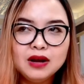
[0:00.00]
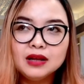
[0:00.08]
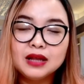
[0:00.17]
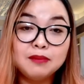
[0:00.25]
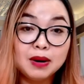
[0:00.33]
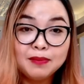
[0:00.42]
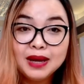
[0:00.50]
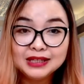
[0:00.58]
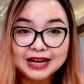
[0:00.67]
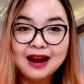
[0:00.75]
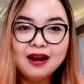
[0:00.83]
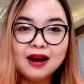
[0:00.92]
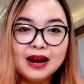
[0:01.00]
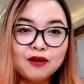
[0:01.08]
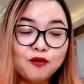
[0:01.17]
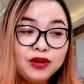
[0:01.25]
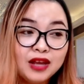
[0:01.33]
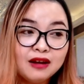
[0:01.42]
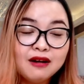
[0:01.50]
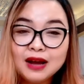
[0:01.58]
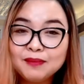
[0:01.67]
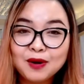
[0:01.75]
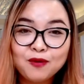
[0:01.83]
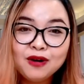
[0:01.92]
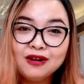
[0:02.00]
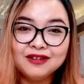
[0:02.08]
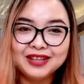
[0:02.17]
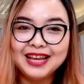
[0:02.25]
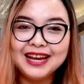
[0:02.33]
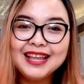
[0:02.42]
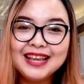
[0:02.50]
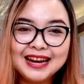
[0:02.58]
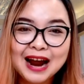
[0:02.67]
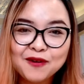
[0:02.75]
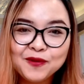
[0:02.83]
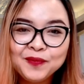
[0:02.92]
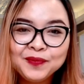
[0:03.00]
thì mình biết trả lời là ủa chị ơi em đâu có lừa chị cái gì đâu